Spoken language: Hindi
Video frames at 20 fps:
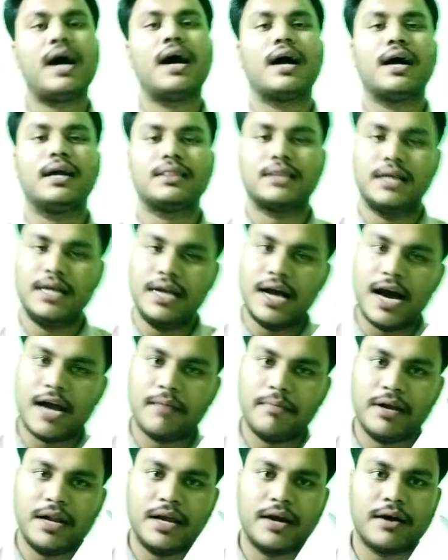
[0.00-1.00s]
खाका
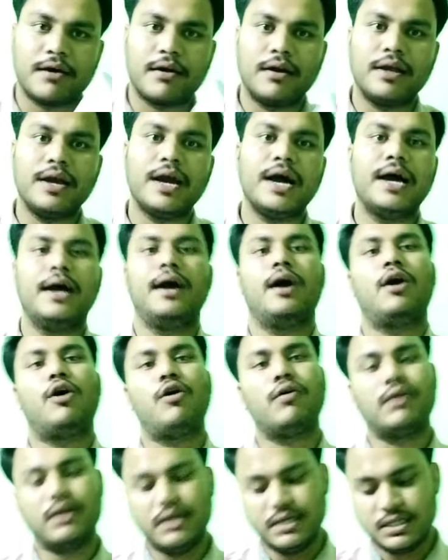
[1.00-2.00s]
तैयार मैंने कर लिया है
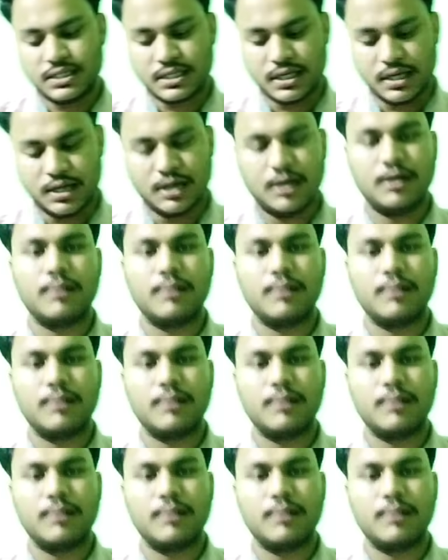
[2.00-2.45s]
और इस